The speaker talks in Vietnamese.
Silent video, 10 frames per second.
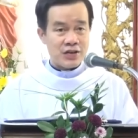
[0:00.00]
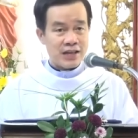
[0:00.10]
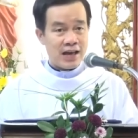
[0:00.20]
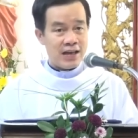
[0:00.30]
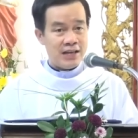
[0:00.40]

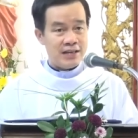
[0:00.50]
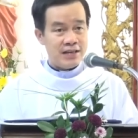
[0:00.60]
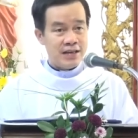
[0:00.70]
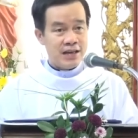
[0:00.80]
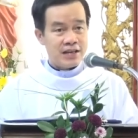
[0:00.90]
Thái
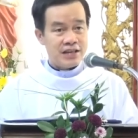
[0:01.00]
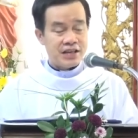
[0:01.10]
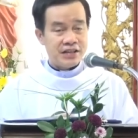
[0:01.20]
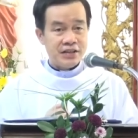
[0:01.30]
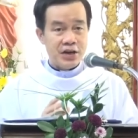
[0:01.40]

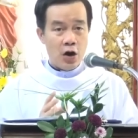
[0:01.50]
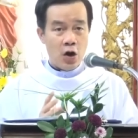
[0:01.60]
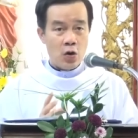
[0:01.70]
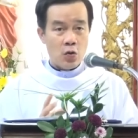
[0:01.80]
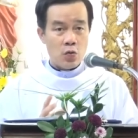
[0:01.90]
những
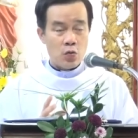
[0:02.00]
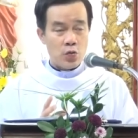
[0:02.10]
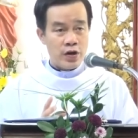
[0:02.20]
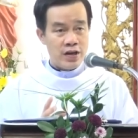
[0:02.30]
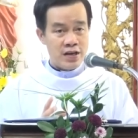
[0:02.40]
đồ
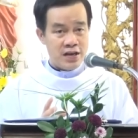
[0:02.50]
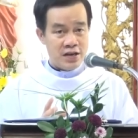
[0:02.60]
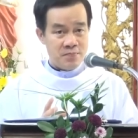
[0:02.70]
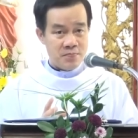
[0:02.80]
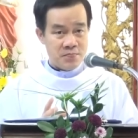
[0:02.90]
quý hiếm